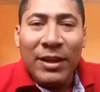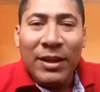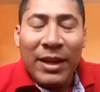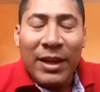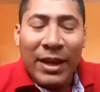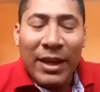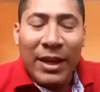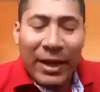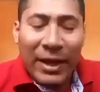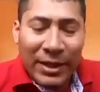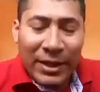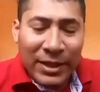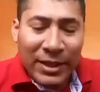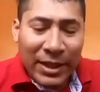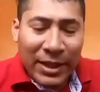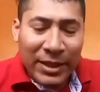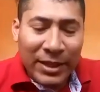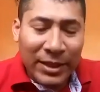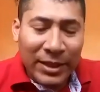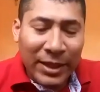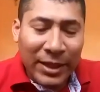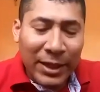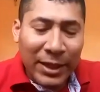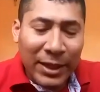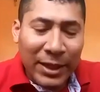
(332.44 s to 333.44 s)
Esas
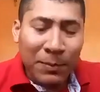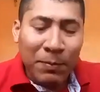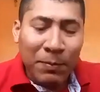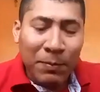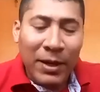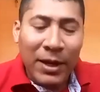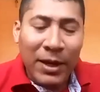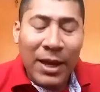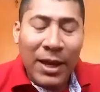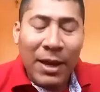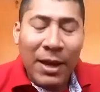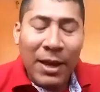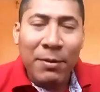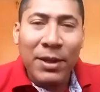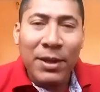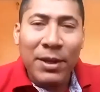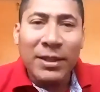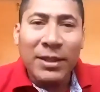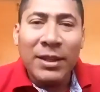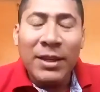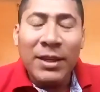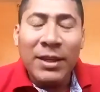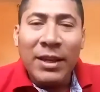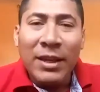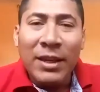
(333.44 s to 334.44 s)
tres
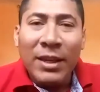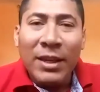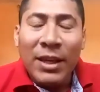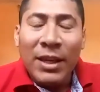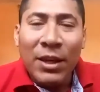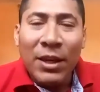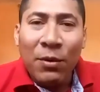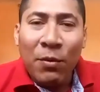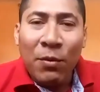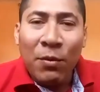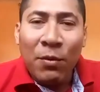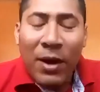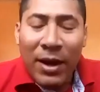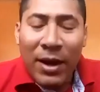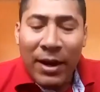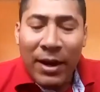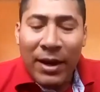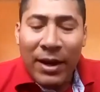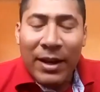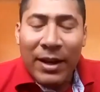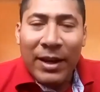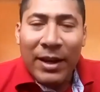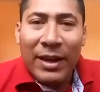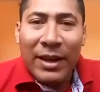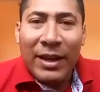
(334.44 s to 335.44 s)
palabras
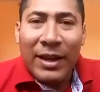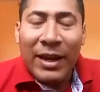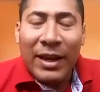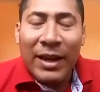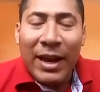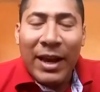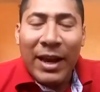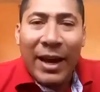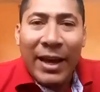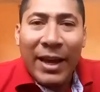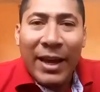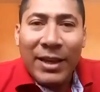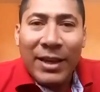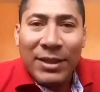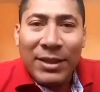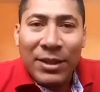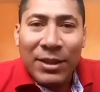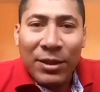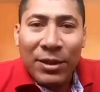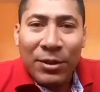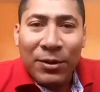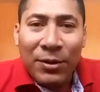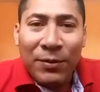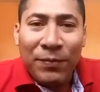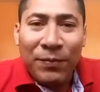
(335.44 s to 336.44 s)
igual a
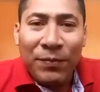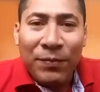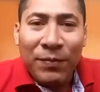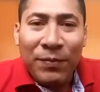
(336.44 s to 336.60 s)
éxito.